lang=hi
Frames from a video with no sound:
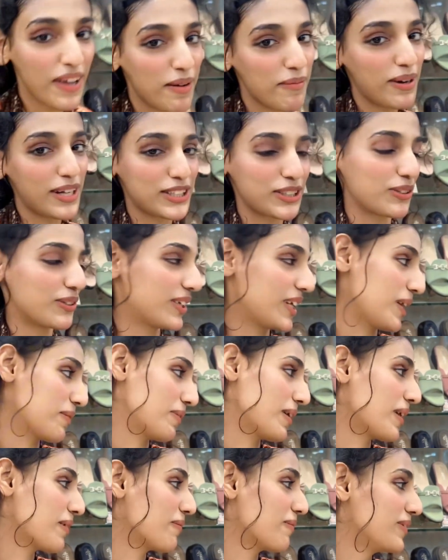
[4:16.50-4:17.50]
फेमस हो गई
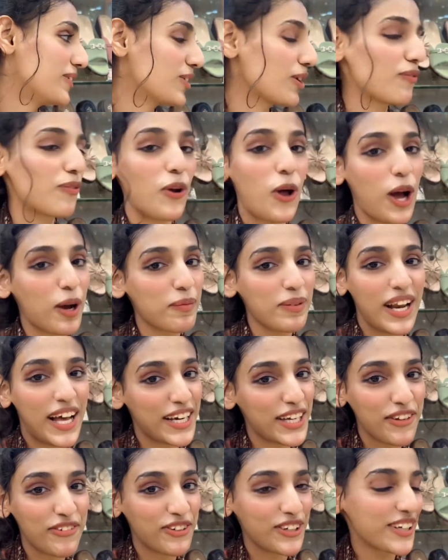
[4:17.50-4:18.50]
जो ब्लॉग बना
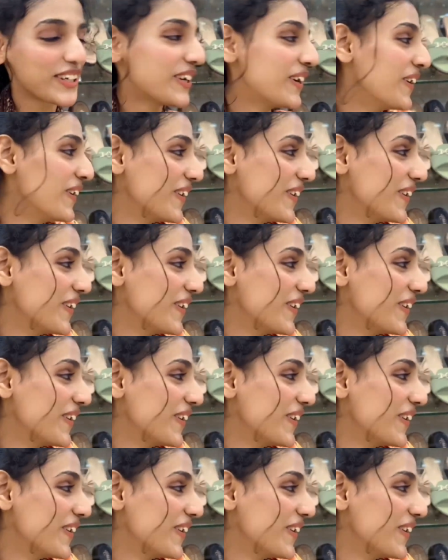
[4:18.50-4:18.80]
रही वो नहीं